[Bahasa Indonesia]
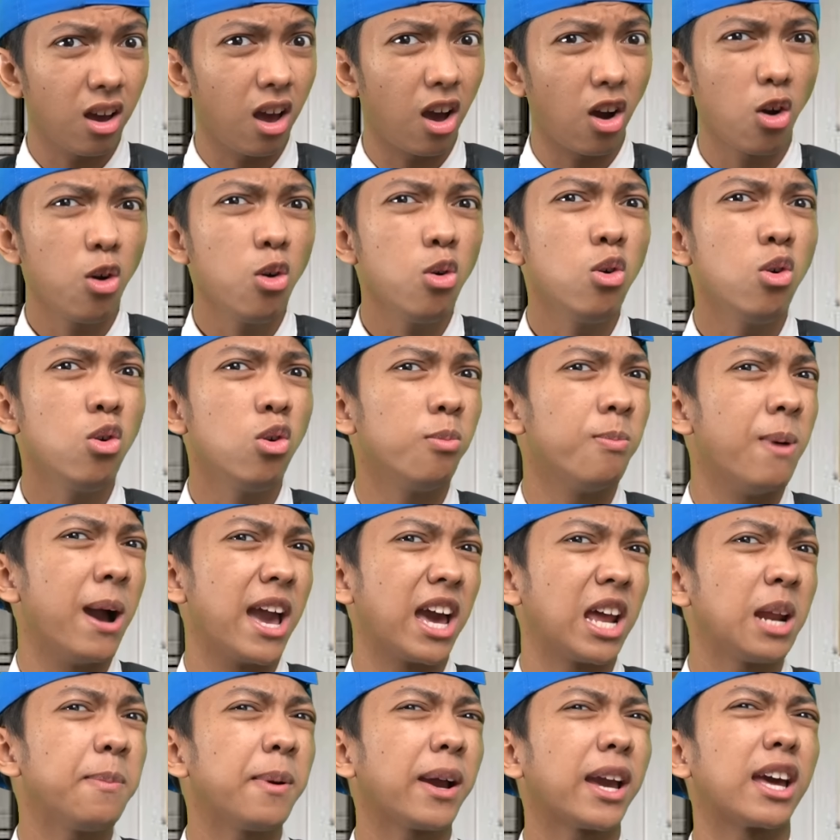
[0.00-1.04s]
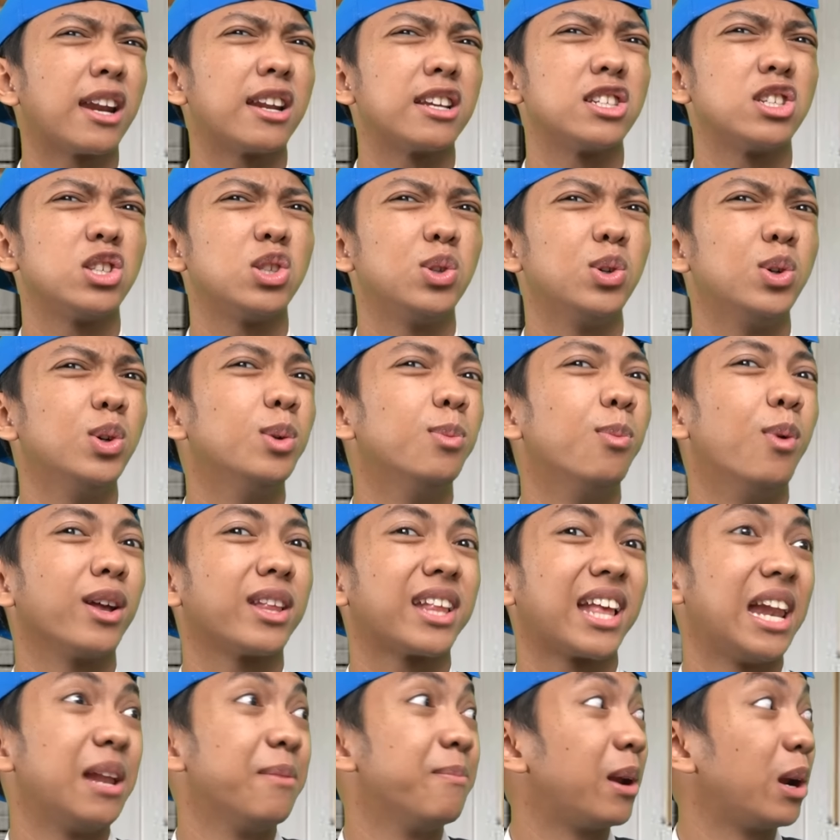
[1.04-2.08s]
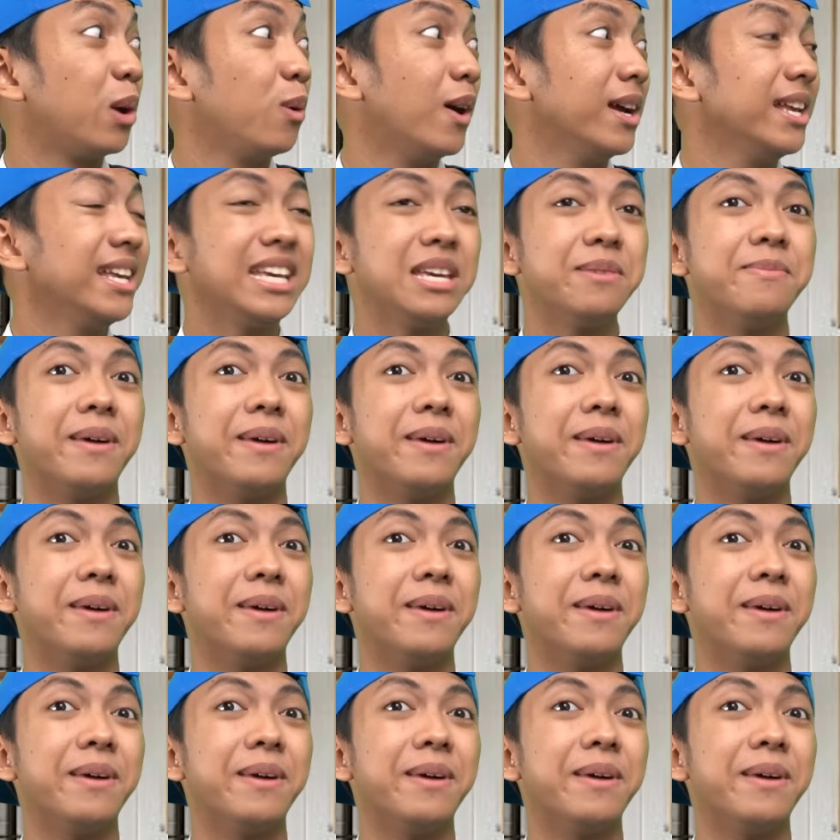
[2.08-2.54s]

Aku bayarnya pakai restu buat kalian berduanya